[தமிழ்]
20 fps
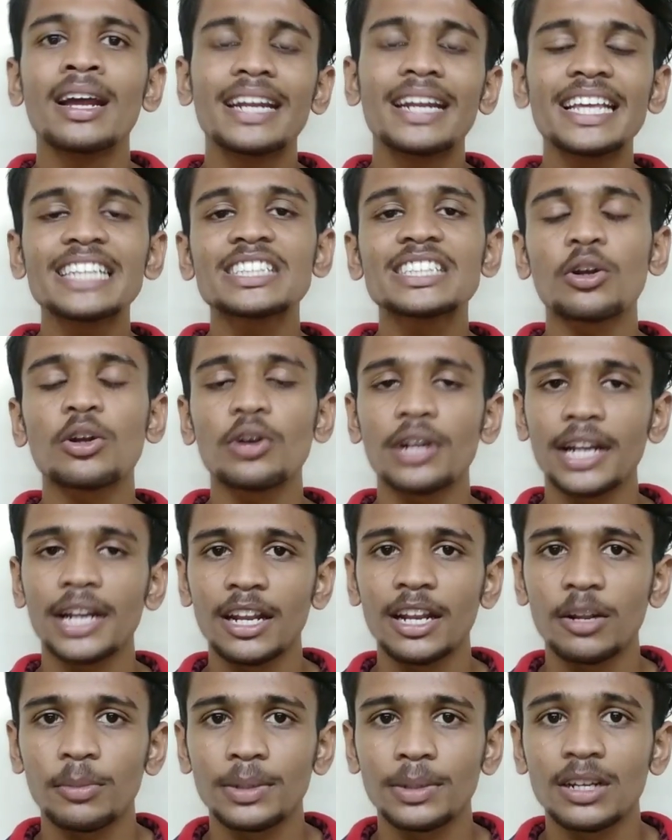டீசரோ
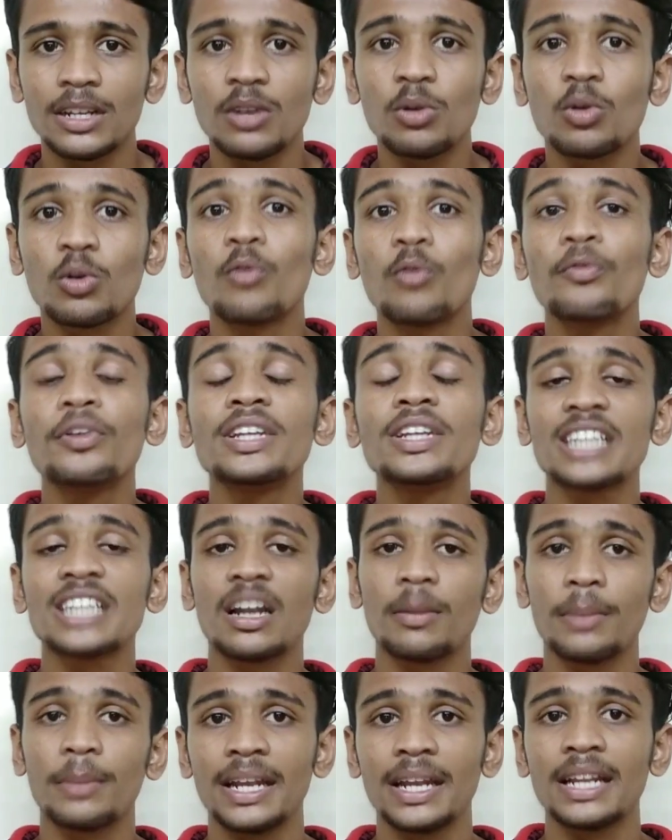ட்ரெய்லர் பார்த்தீங்கன்னா ஒரு
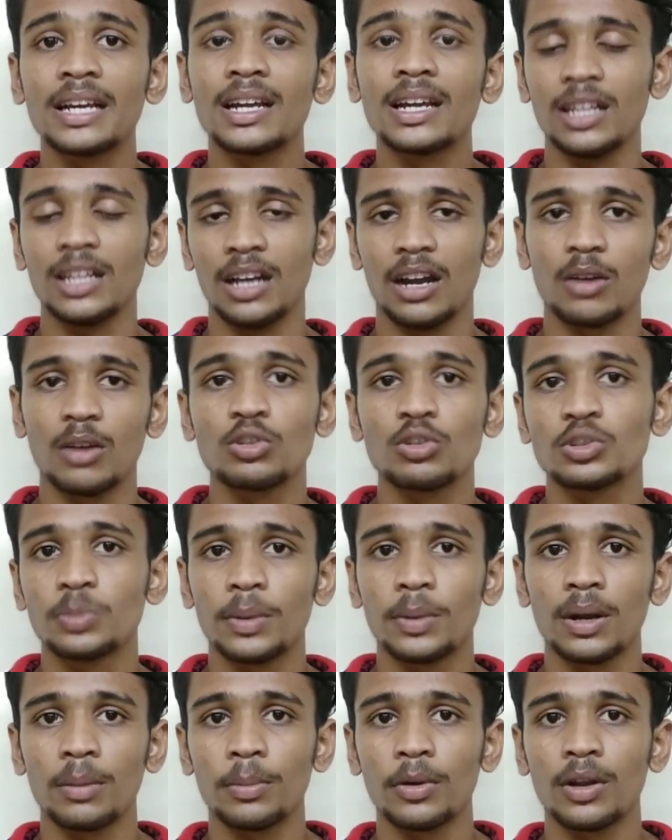ஒபிஷியல் அப்டேட்டுங்கிறது அனௌன்ஸ்
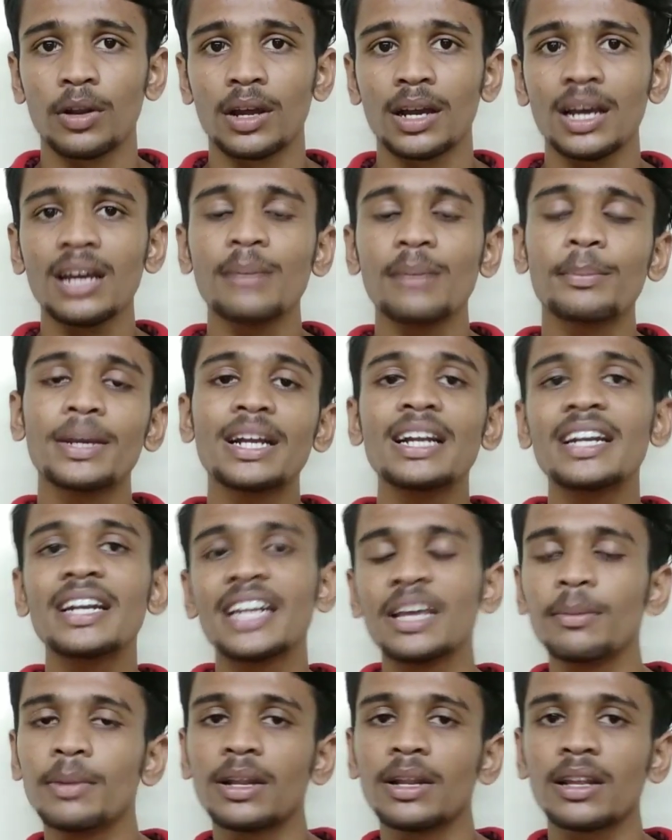பண்ண போறாங்க பிகில்
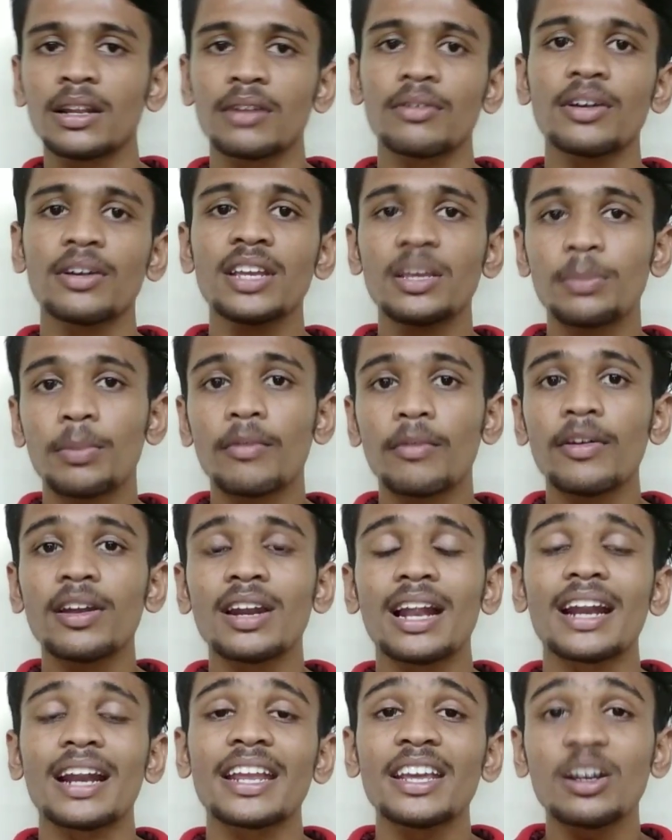டீம்ல இருக்கிறவங்க இப்பவே
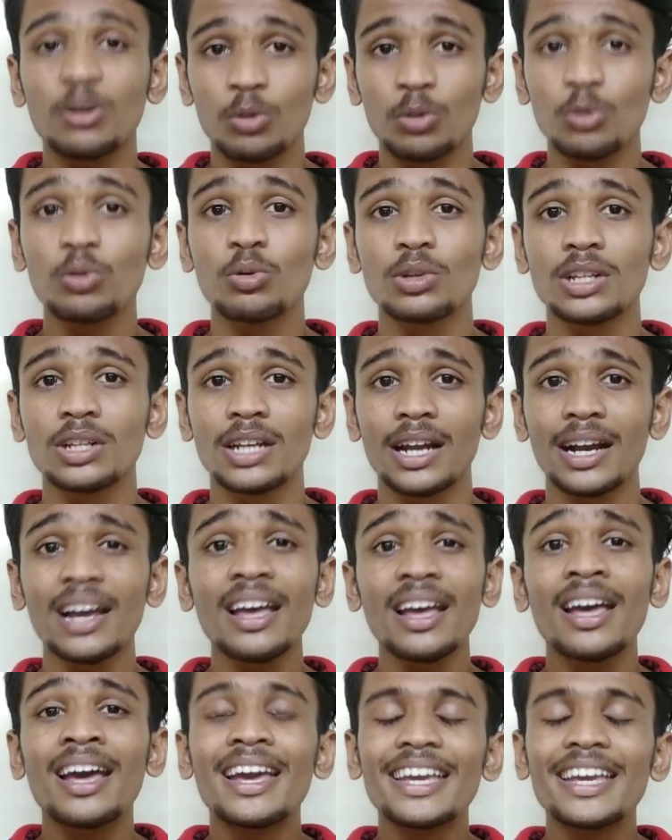நிறைய க்ளூ கொடுத்துட்டாங்க